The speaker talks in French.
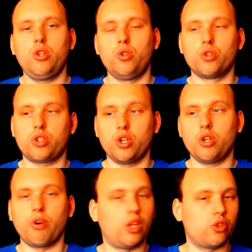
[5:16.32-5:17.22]
Donc
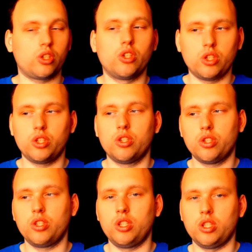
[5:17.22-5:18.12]
voilà, donc,
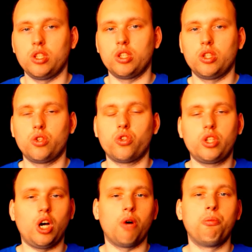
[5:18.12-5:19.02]
donc il
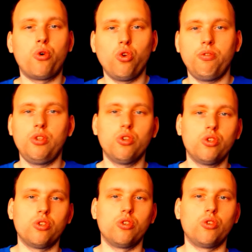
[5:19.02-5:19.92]
y aura beaucoup de
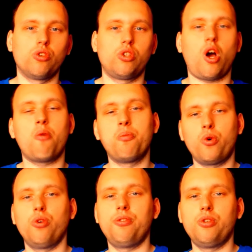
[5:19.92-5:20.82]
vidéos, il y aura
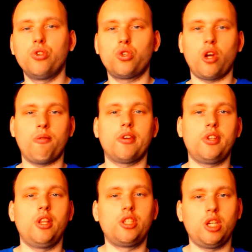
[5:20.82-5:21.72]
beaucoup de vidéos où je vais
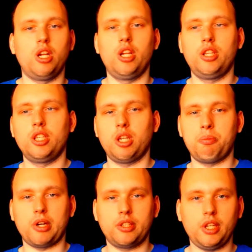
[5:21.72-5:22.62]
ramasser les déchets
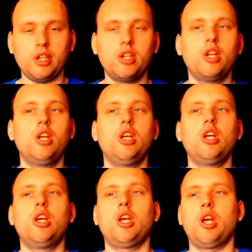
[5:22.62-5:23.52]
par terre
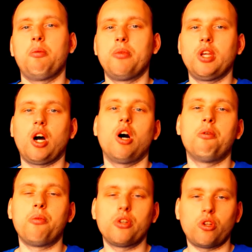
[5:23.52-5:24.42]
mais il y aura
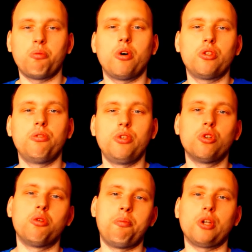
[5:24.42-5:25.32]
moins vraiment de
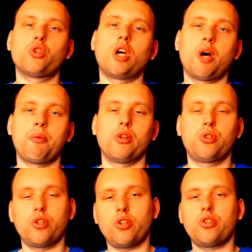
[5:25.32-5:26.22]
vidéos de pêche au grappin. De
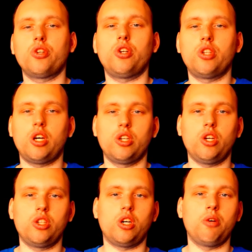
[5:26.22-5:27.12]
temps en temps, il y
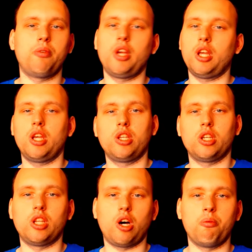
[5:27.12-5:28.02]
en, aura, mais il y
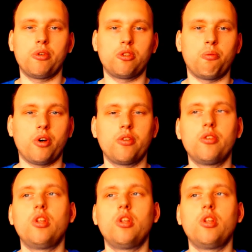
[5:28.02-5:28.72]
en aura vraiment en moins.